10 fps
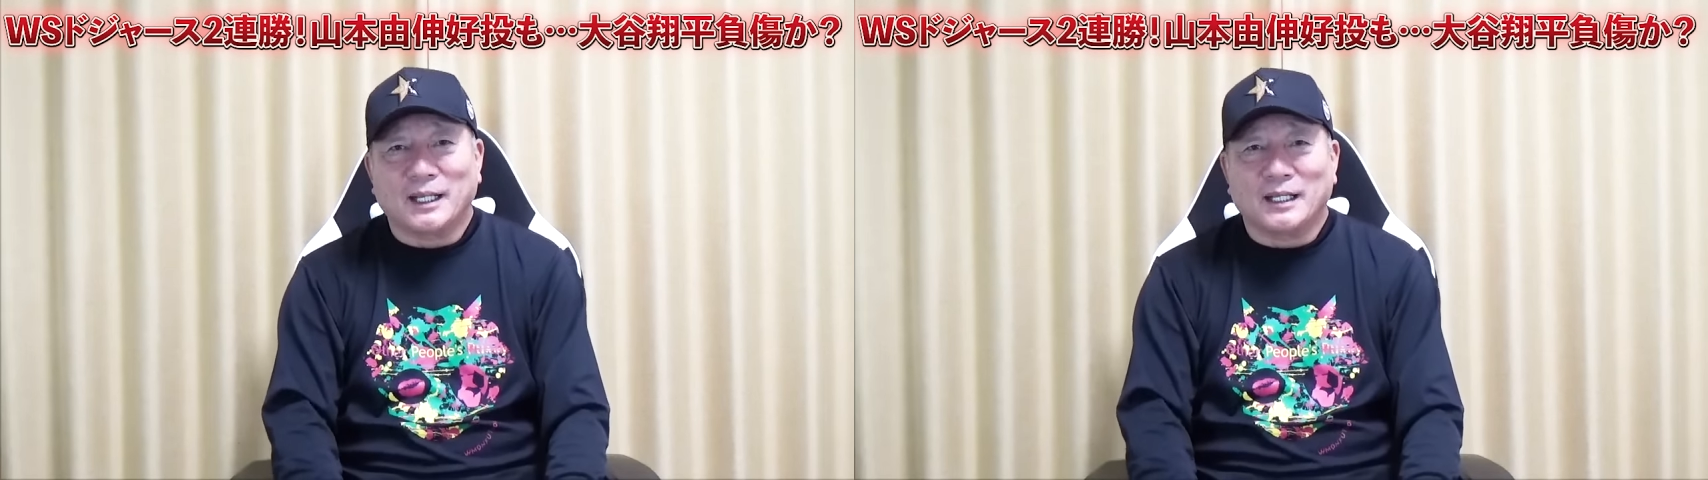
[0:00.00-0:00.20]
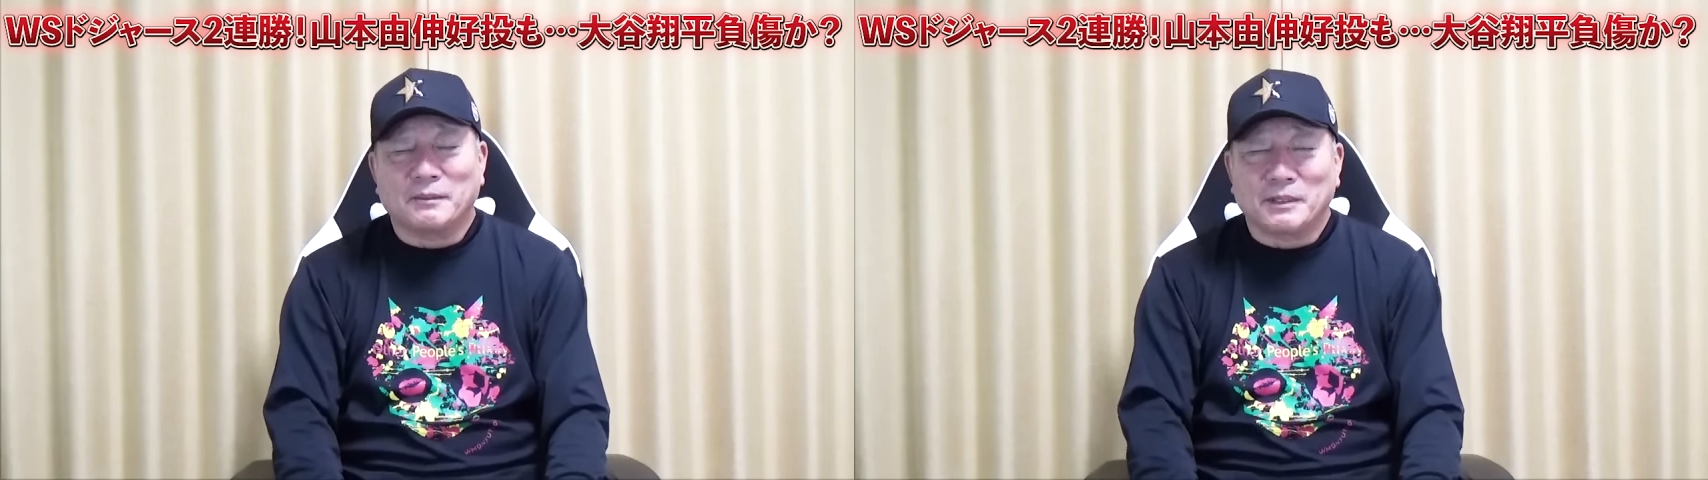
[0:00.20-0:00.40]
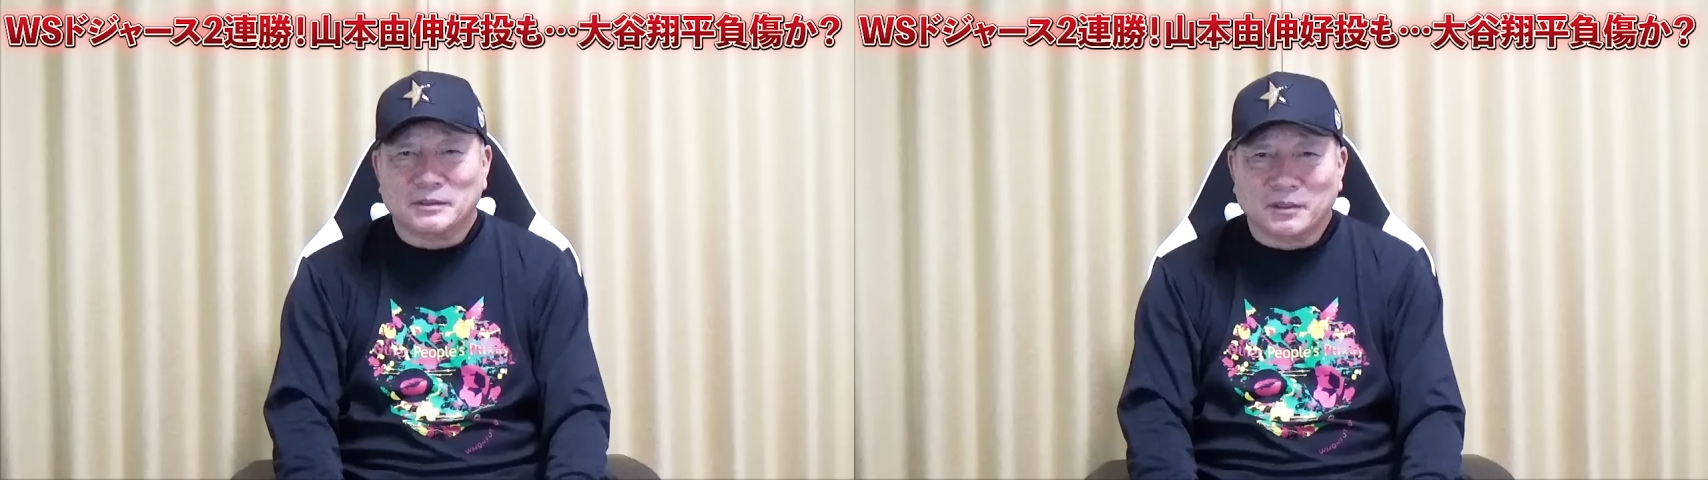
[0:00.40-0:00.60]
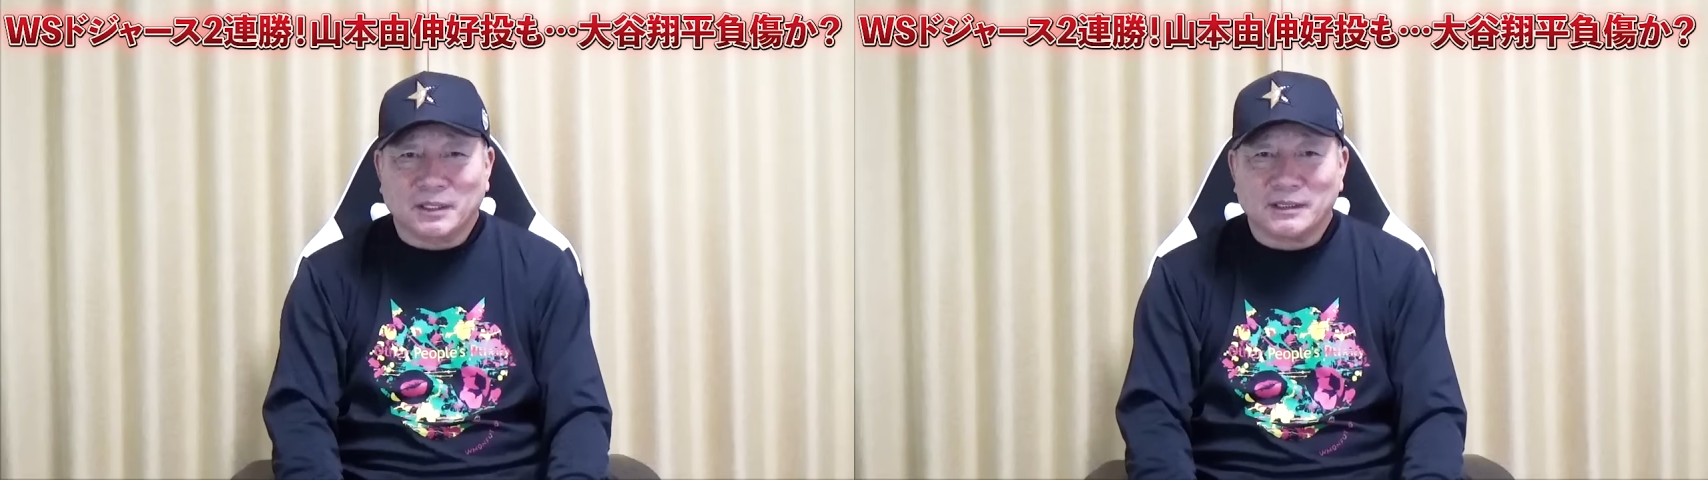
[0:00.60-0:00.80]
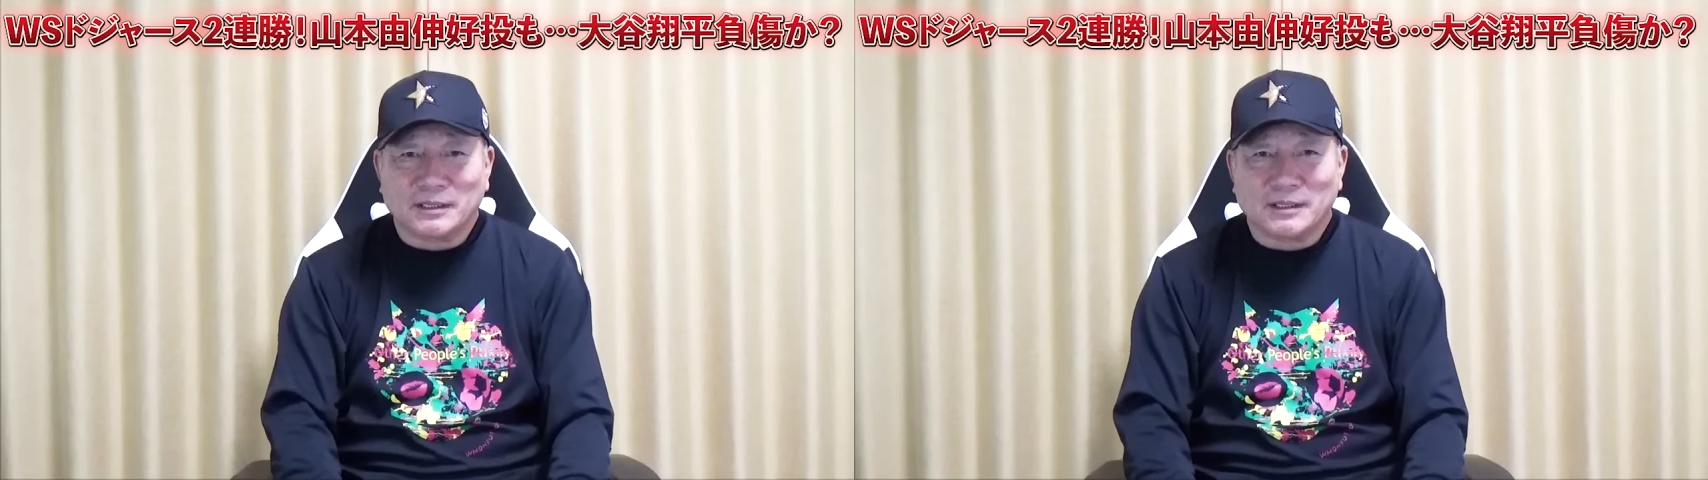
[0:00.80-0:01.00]
うん、まあ、それ
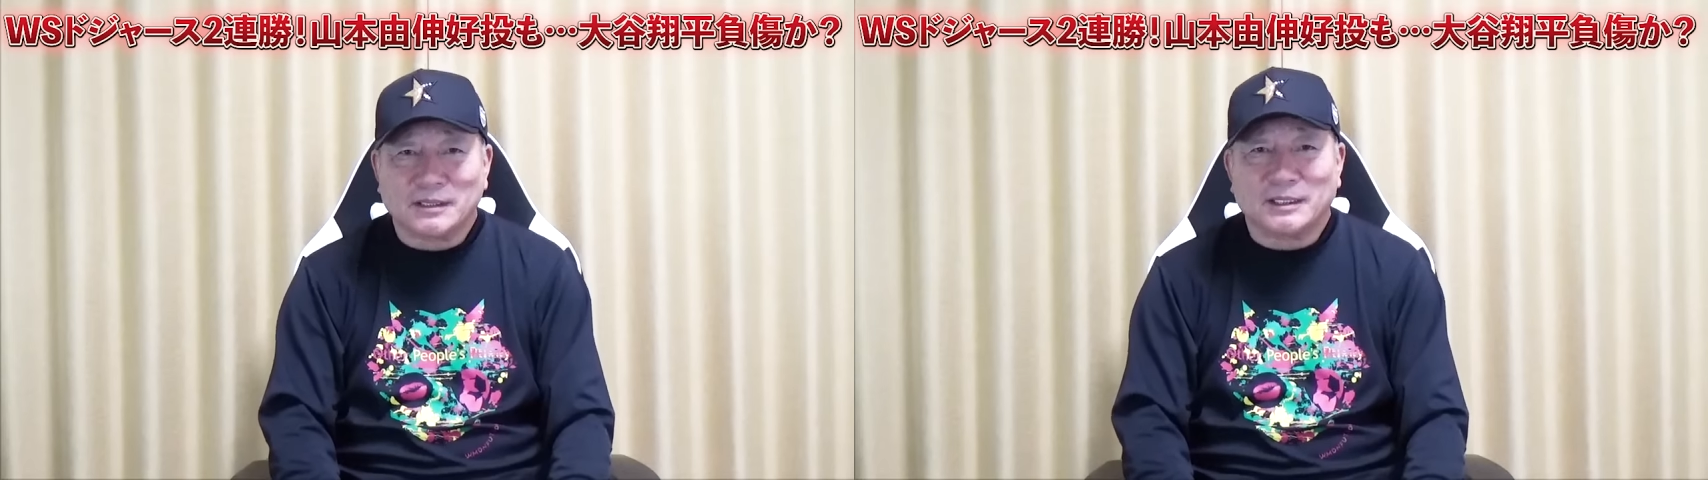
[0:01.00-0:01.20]
が1失